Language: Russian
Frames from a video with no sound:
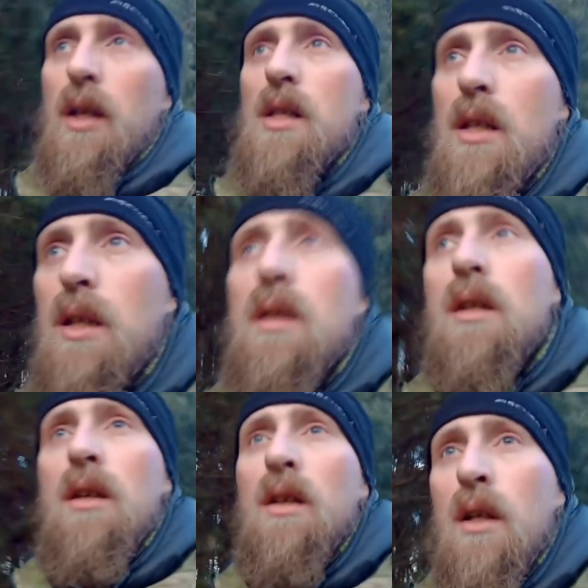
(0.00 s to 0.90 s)
раз как к
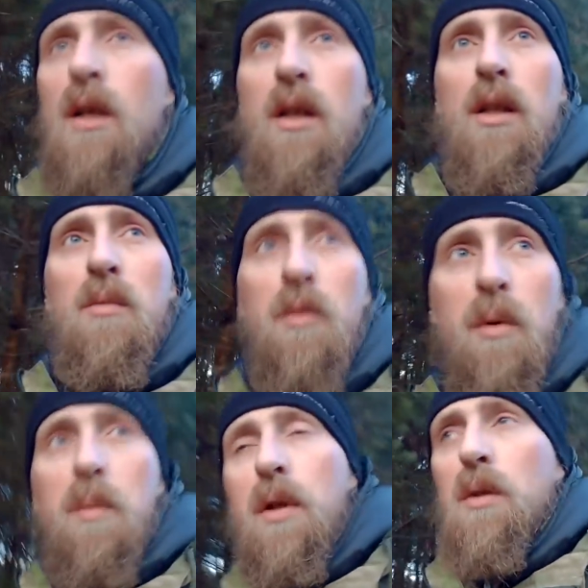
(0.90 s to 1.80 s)
тому
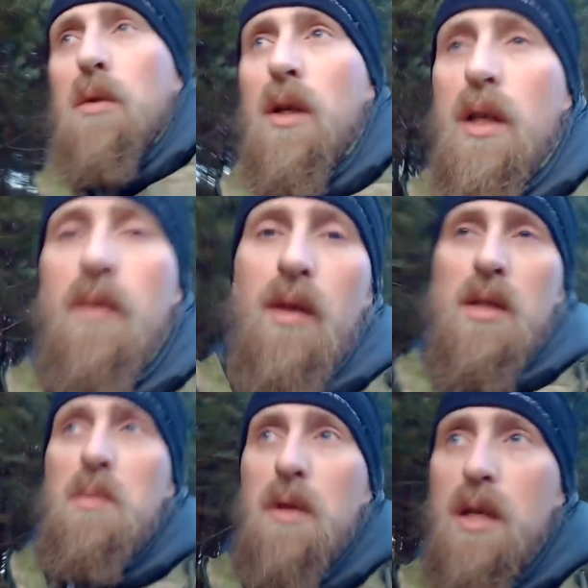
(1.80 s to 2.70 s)
моменту, как я в лес
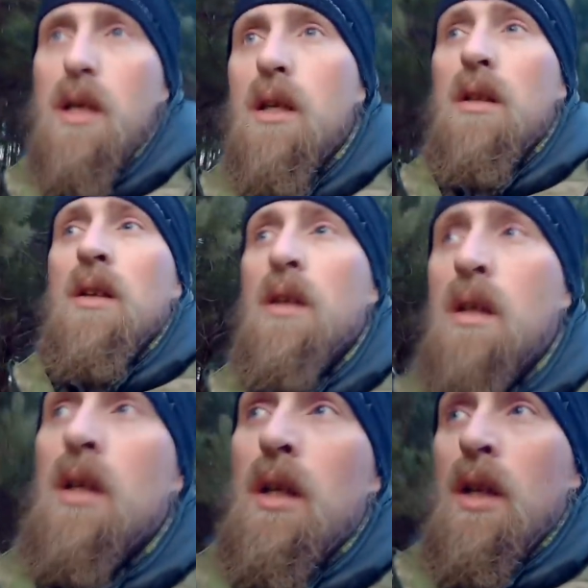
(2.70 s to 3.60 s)
приехал,
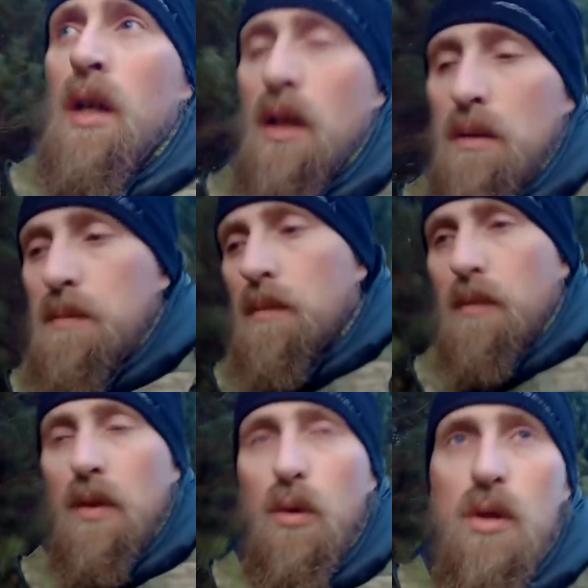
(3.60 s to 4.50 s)

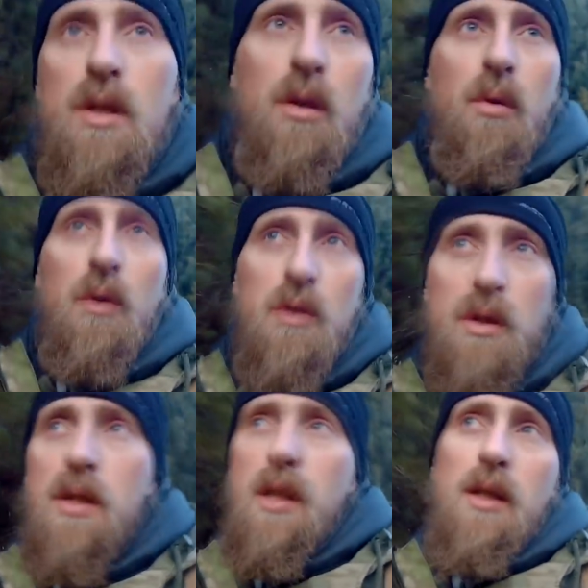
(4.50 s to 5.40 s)
дождь
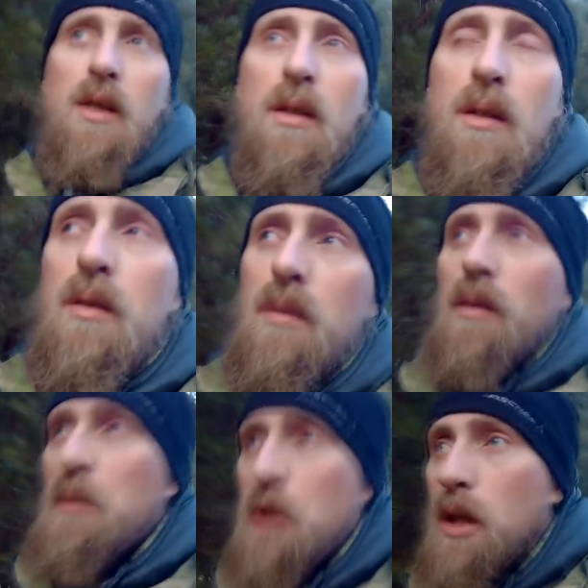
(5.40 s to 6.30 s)
закончился и
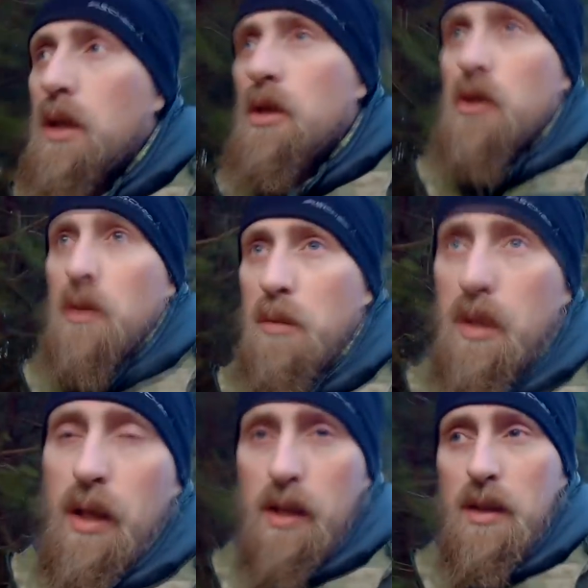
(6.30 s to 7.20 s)
вообще отлично было
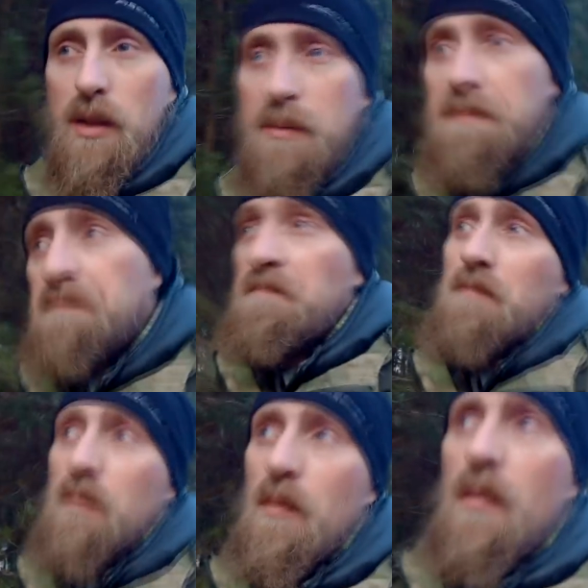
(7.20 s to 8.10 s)
ходить
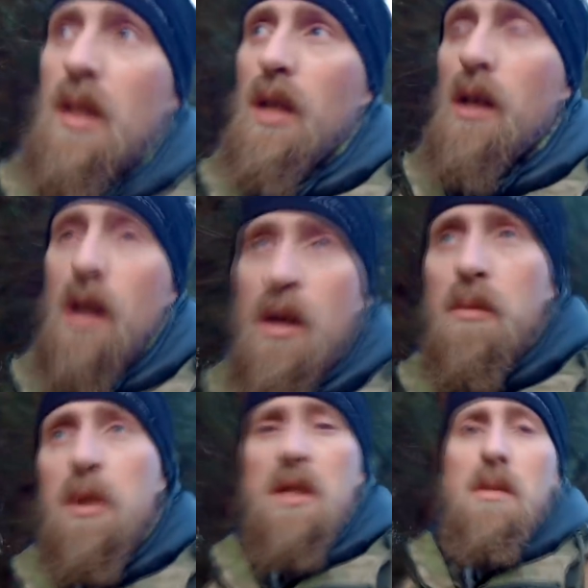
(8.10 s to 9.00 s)

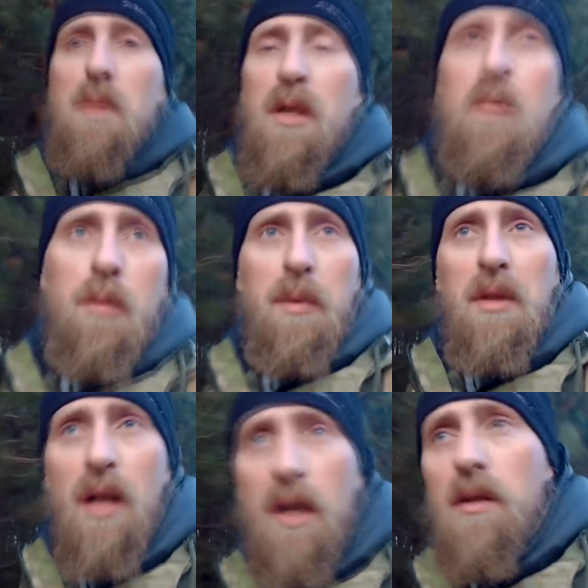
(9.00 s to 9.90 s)
принципе, кому
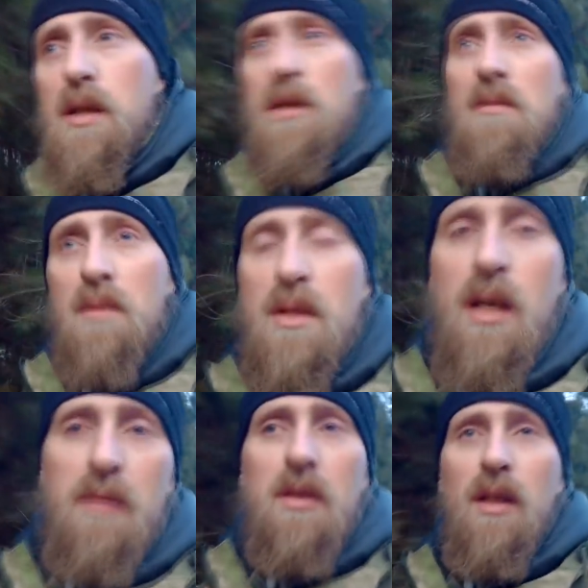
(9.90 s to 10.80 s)
понравилось,
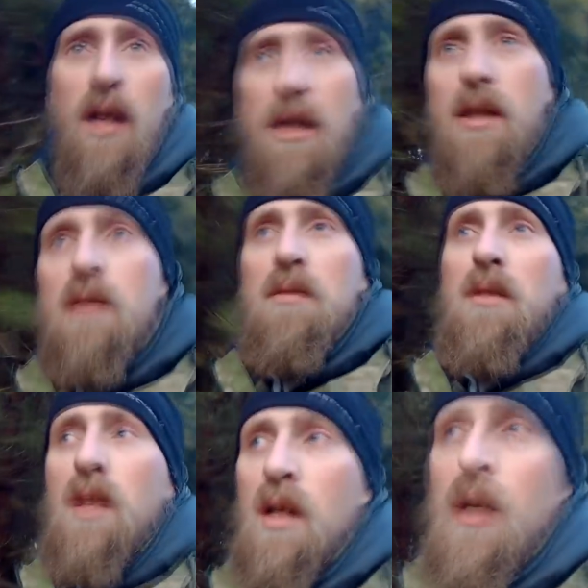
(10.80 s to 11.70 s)
ставьте лайки,
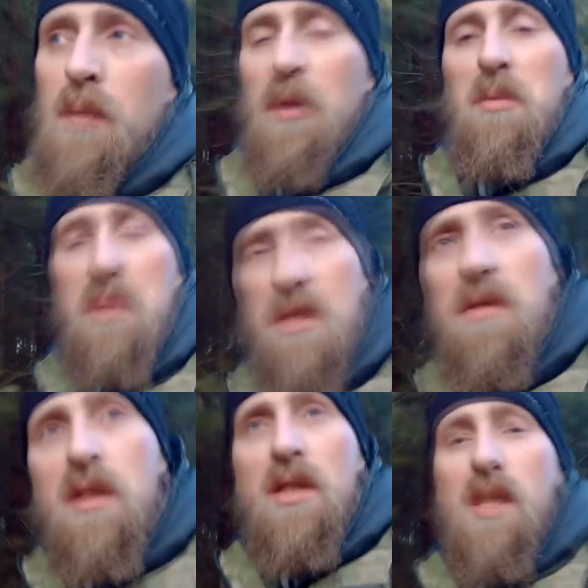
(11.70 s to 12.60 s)

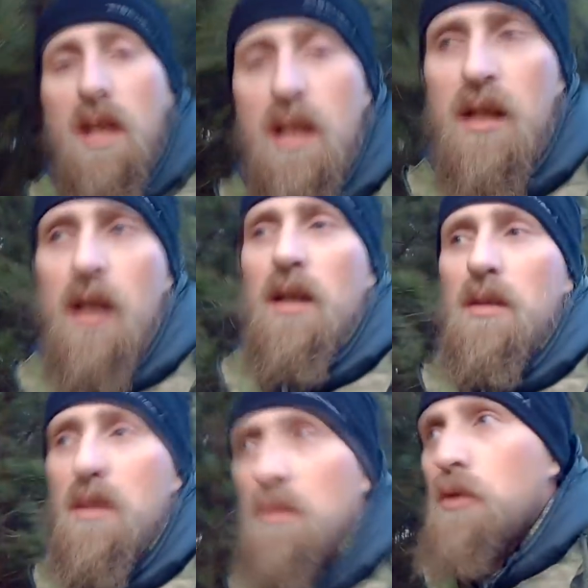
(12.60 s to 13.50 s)
подписывайтесь на канал,
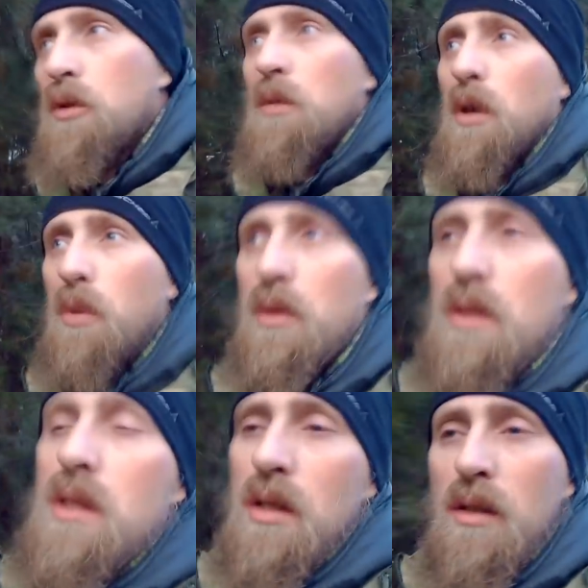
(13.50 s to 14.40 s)
будем
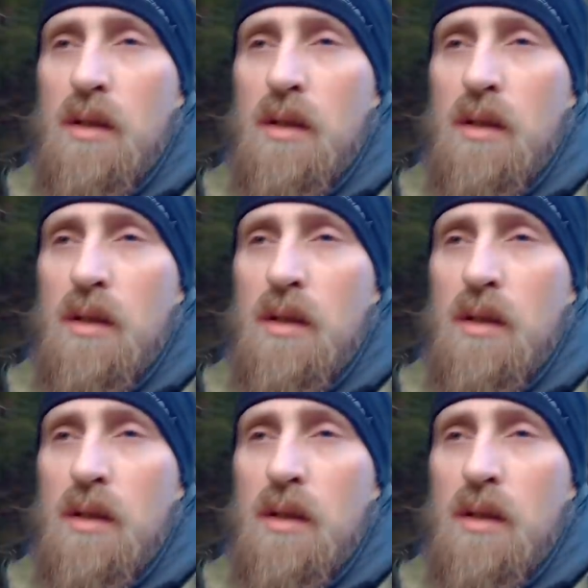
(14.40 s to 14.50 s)
охотиться.